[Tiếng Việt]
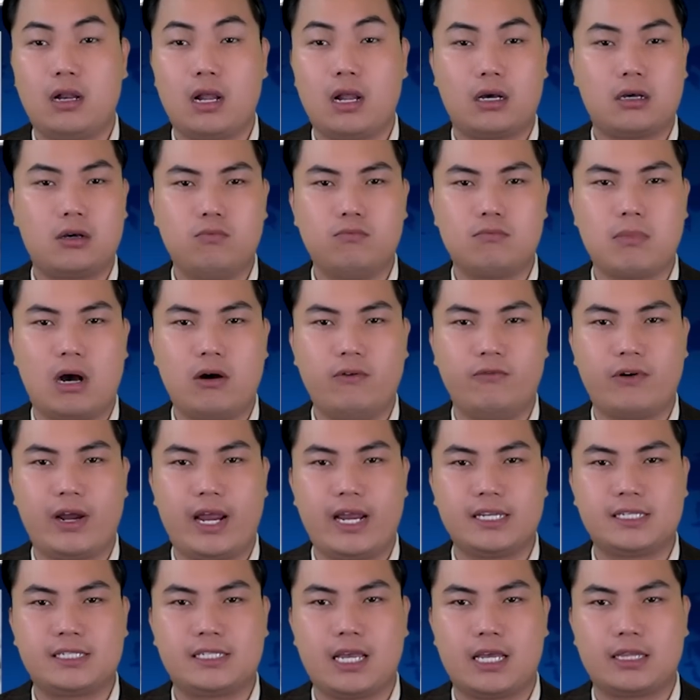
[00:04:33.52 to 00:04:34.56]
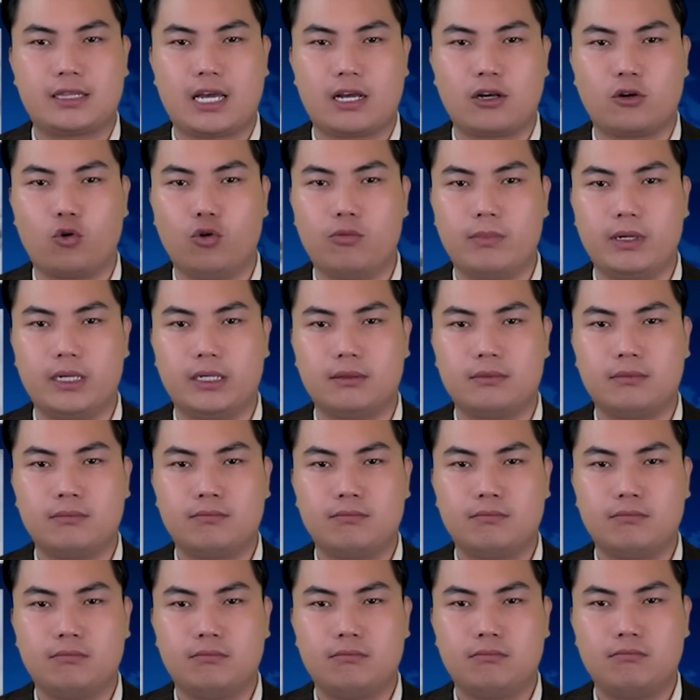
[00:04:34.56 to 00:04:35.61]
là không bảo vệ xe tăng của mình
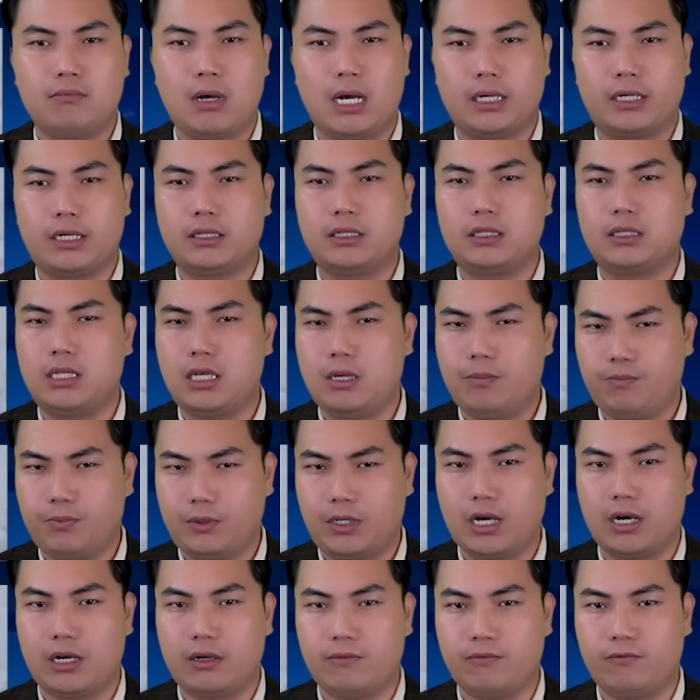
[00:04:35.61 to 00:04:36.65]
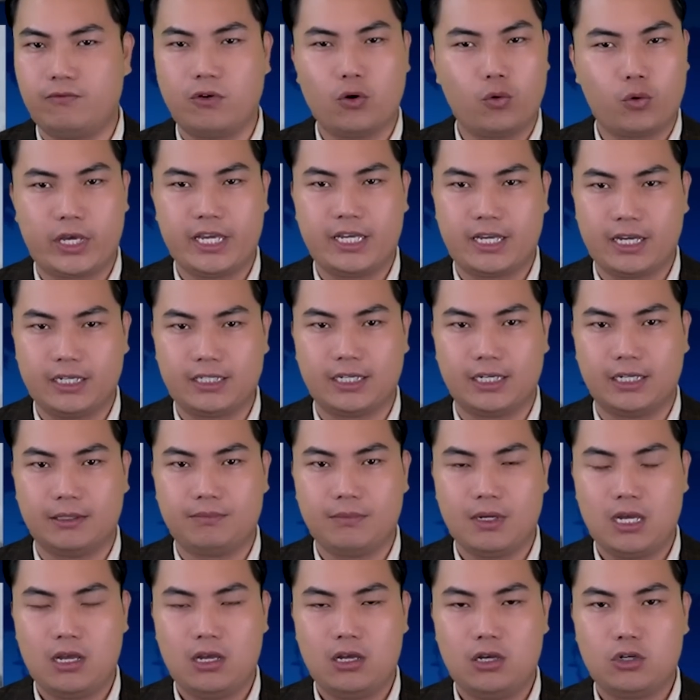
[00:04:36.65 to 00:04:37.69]
bằng cách tiếp cận vũ khí kết hợp,
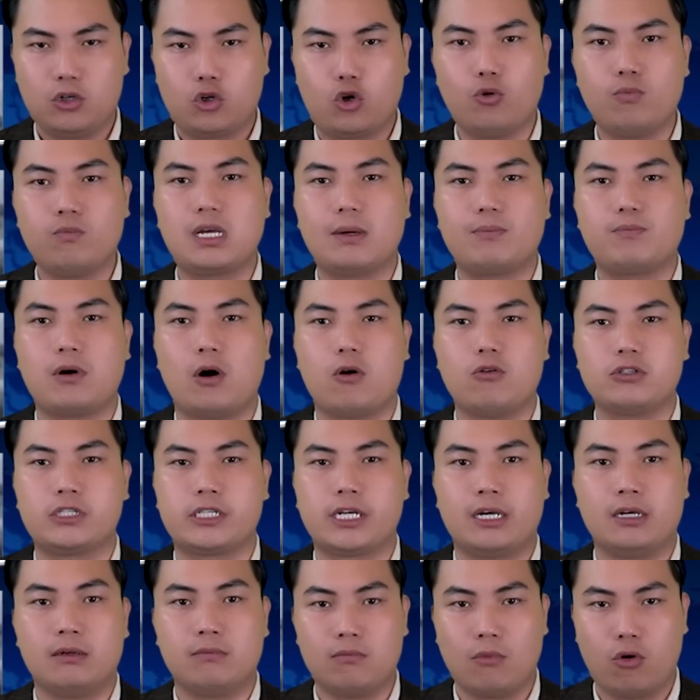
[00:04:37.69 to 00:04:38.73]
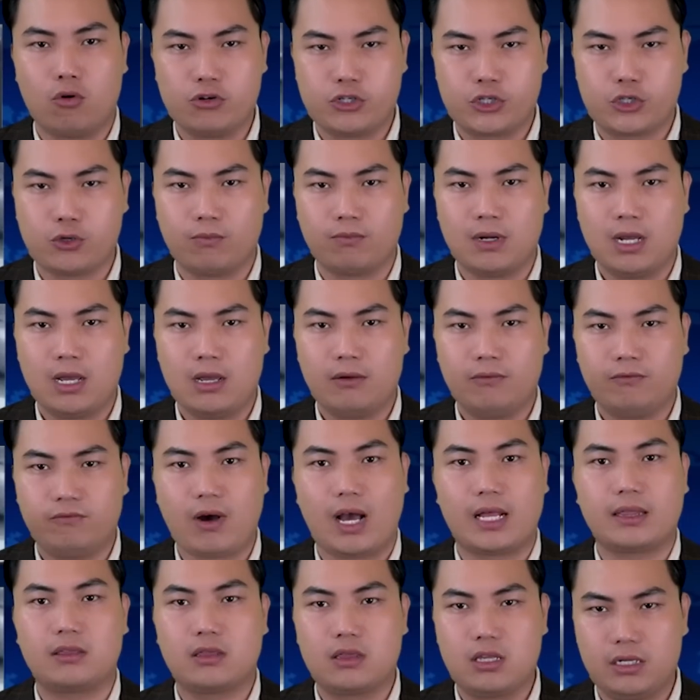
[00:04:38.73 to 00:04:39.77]
cung cấp hỗ trợ bổ sung
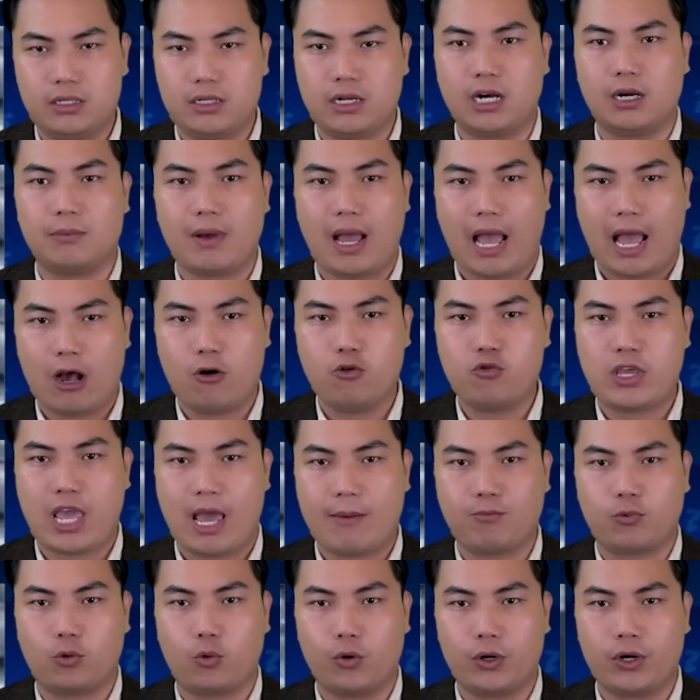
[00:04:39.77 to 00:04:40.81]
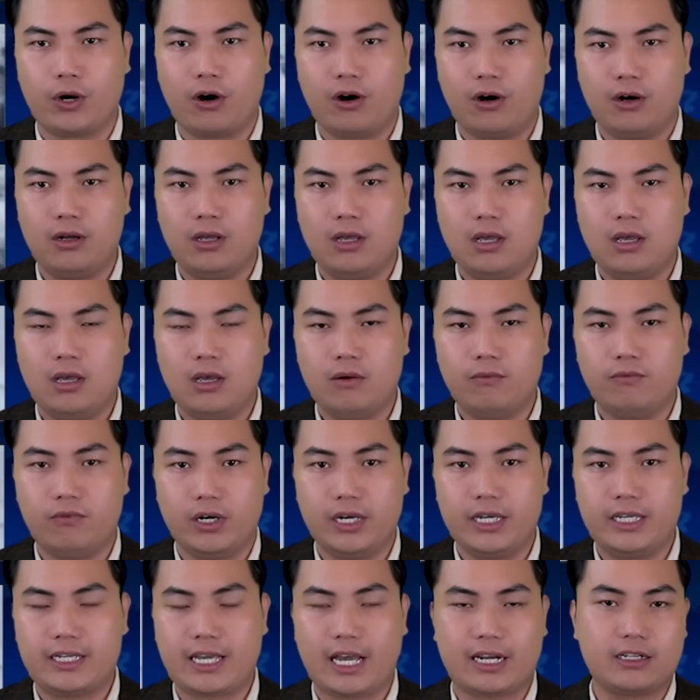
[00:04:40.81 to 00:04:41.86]
và tích hợp áo giáp của nó
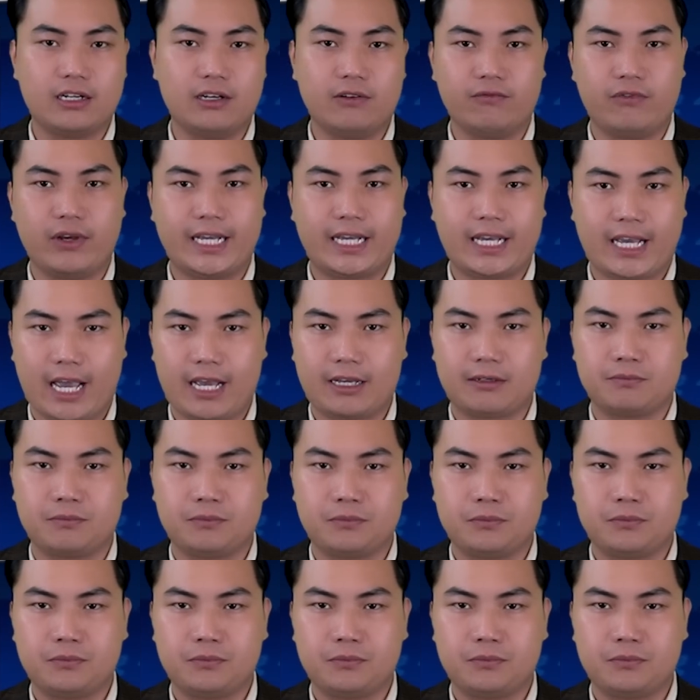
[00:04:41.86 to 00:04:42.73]
với các đơn vị khác.